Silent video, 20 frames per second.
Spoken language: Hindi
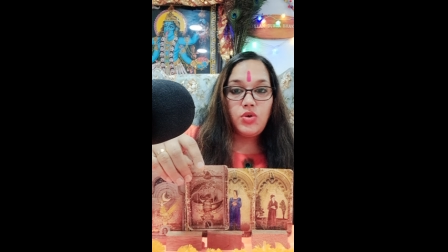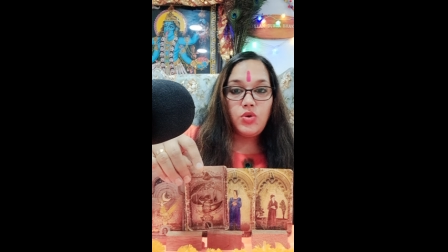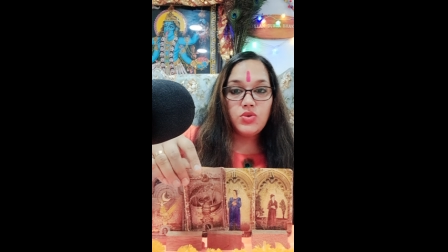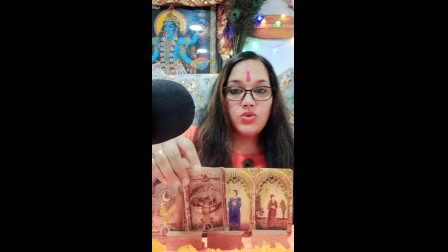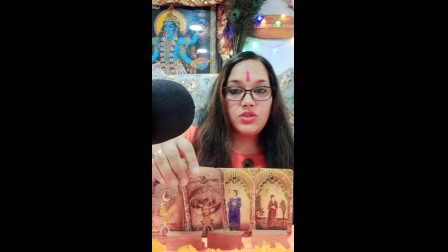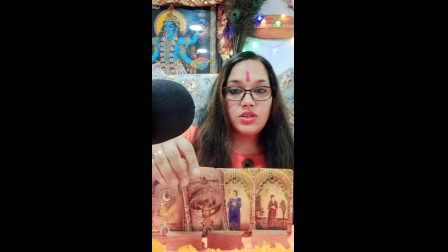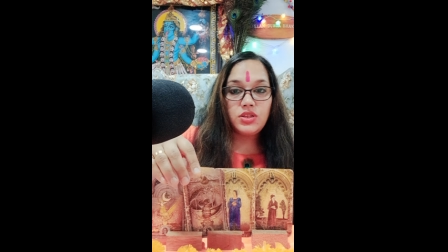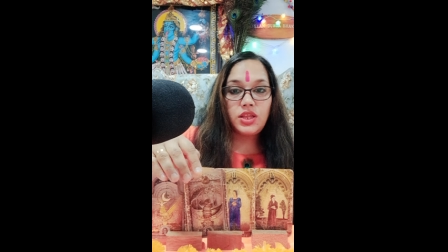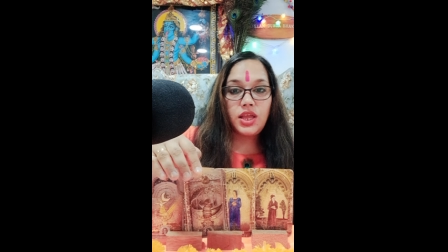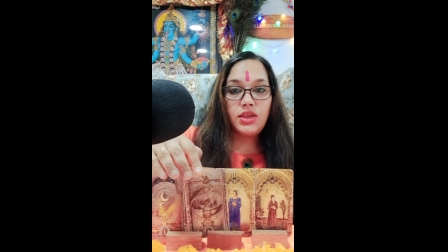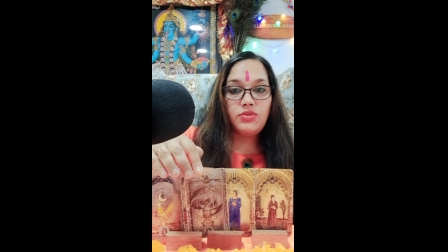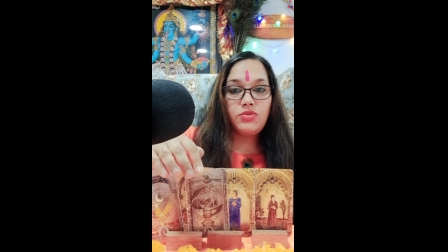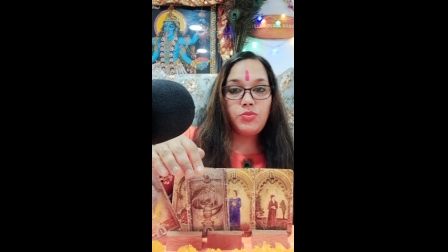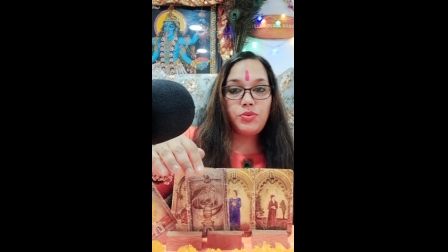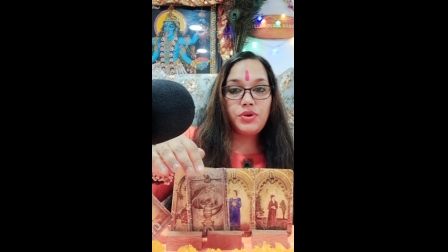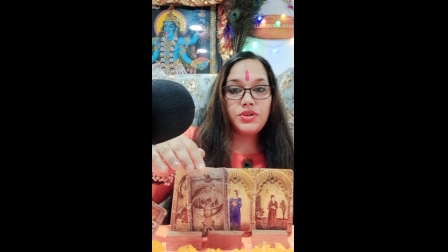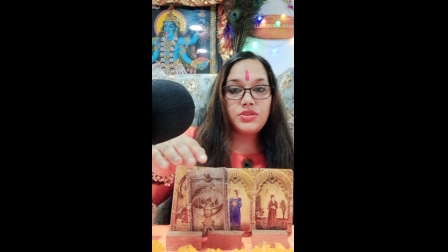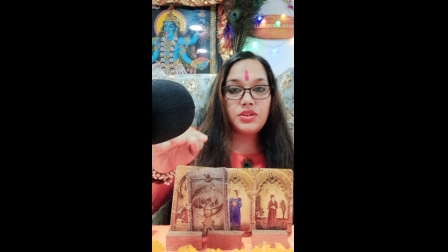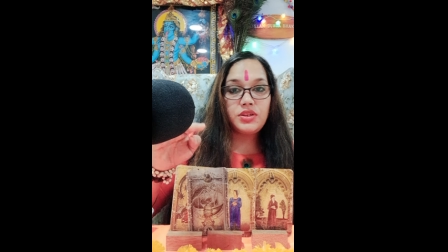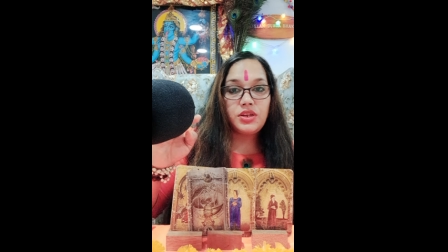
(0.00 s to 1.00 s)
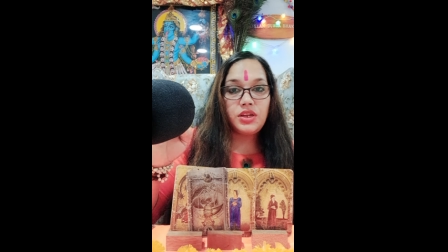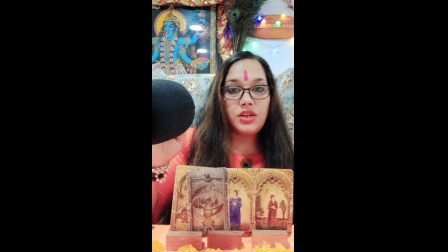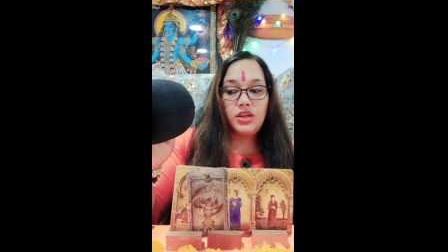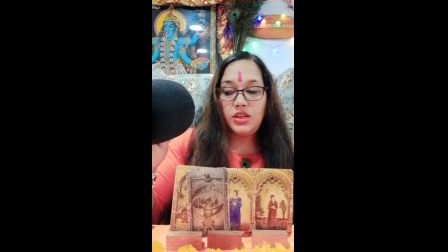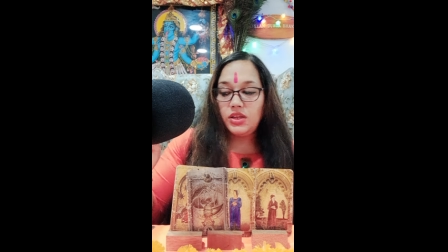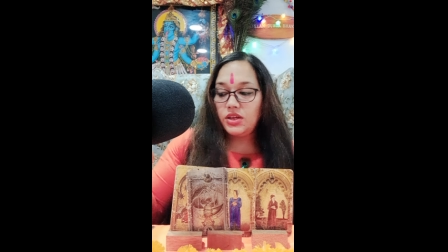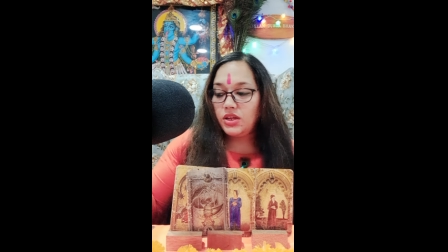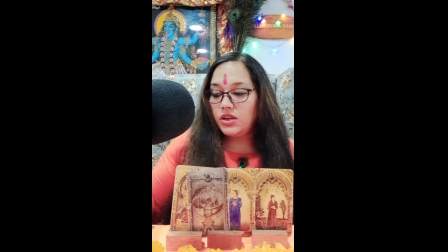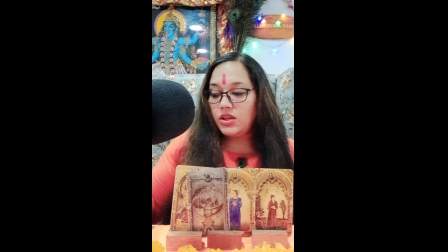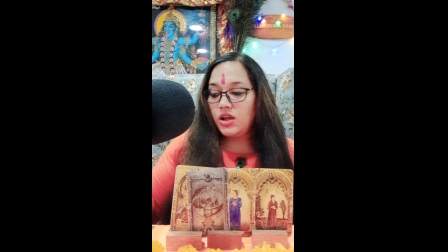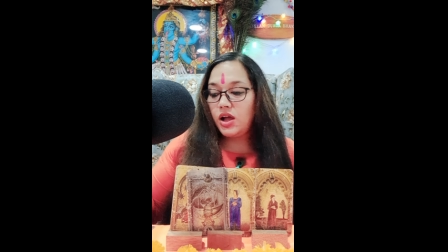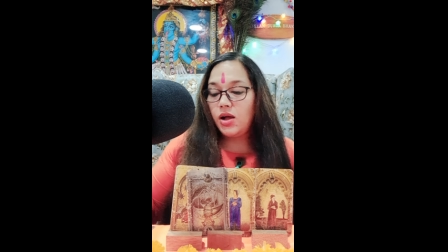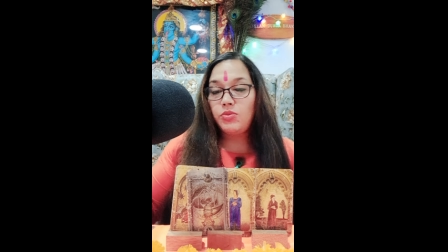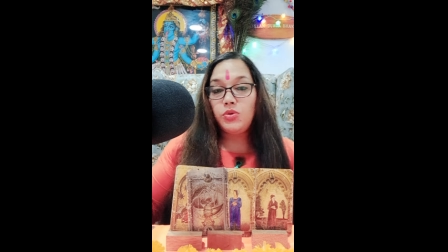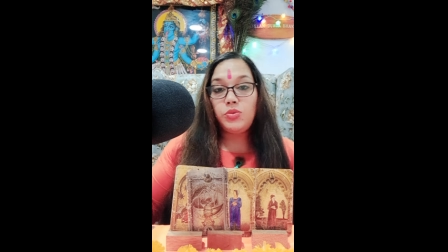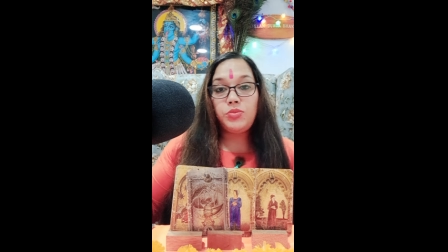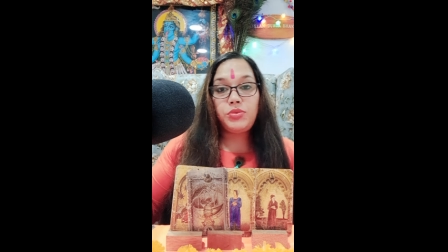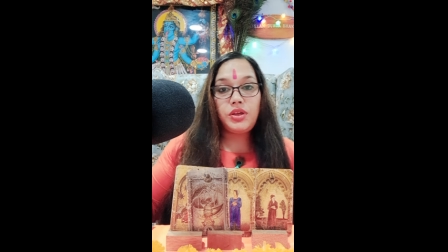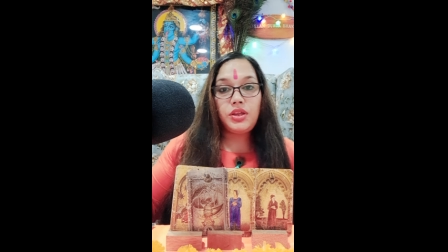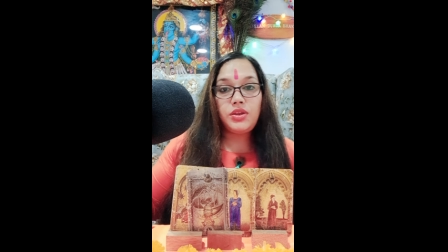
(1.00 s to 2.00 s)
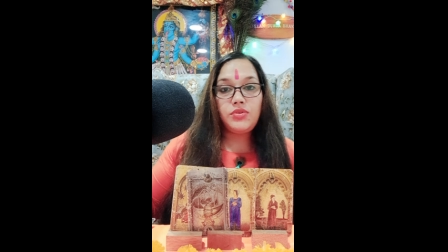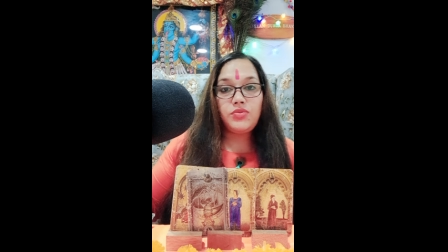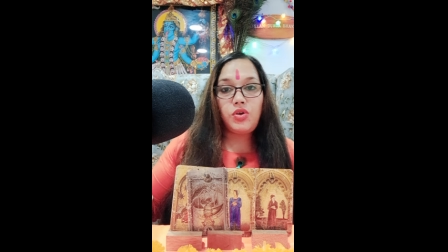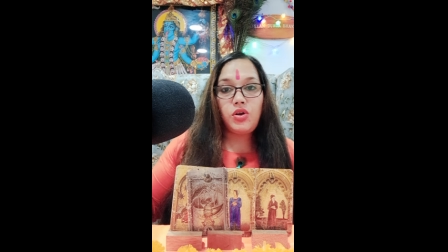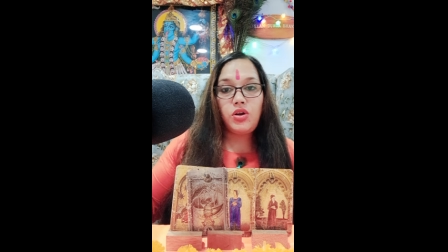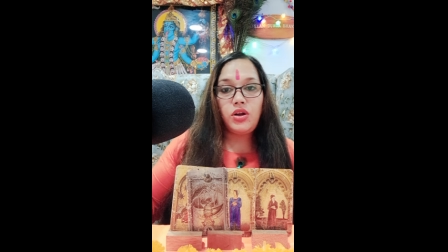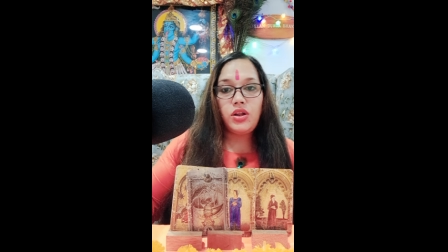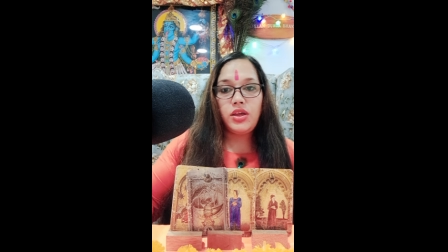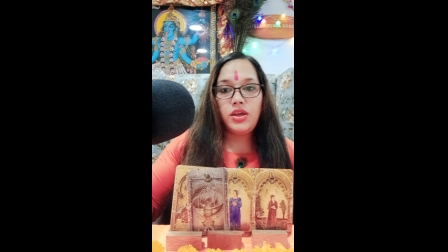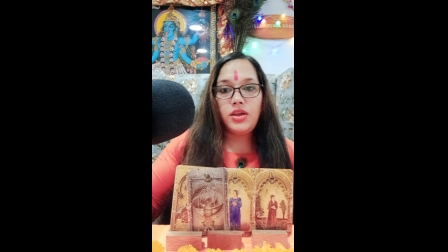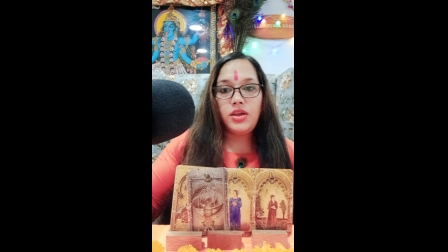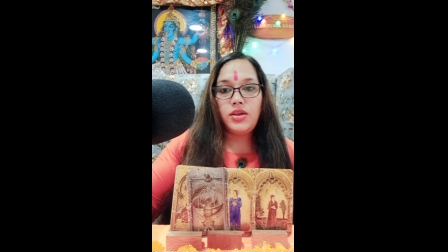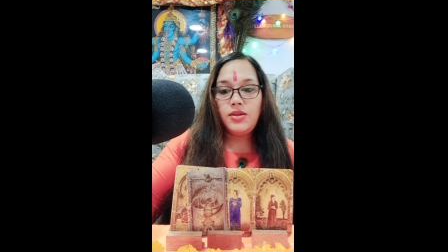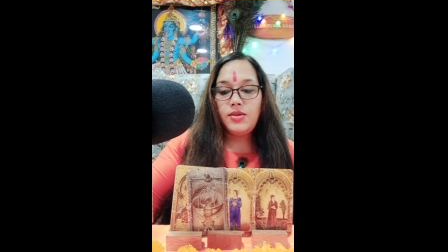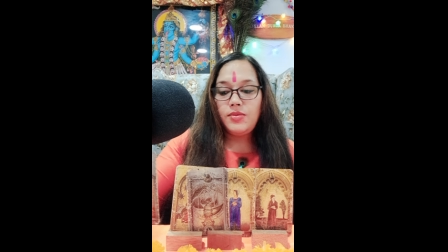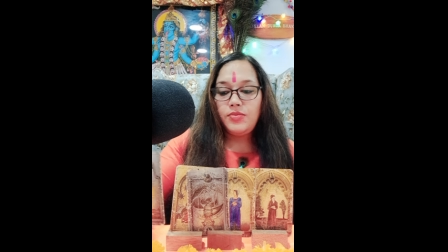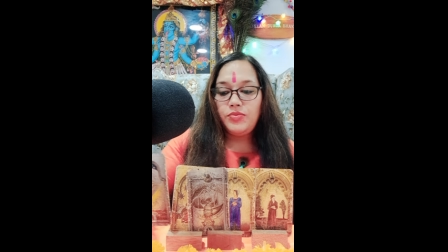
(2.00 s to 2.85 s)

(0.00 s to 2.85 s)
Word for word: हो सकता है वो पर्सन इलीगल कामों में इन्वॉल्व है